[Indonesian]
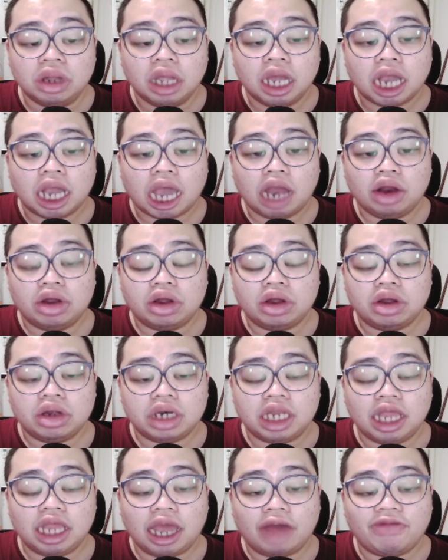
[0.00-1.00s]
Kalau
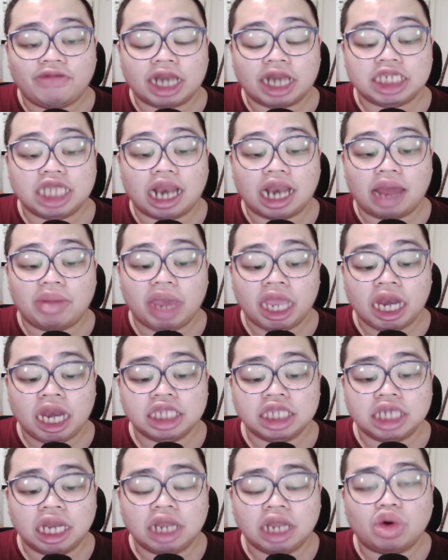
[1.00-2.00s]
di yang versi lama ini
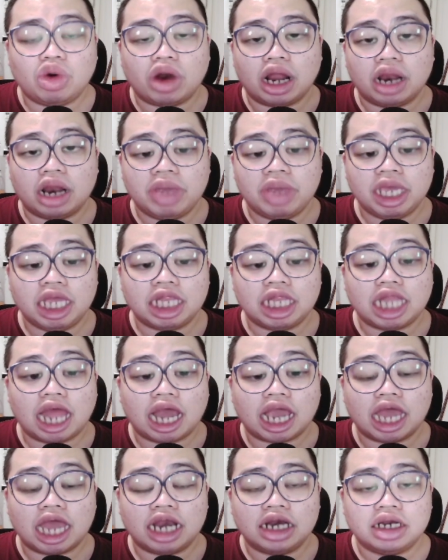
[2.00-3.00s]
jadi kurang lebih kita
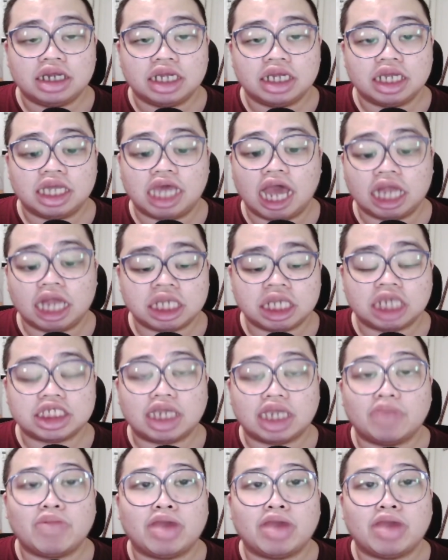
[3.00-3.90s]
akan gacha sampai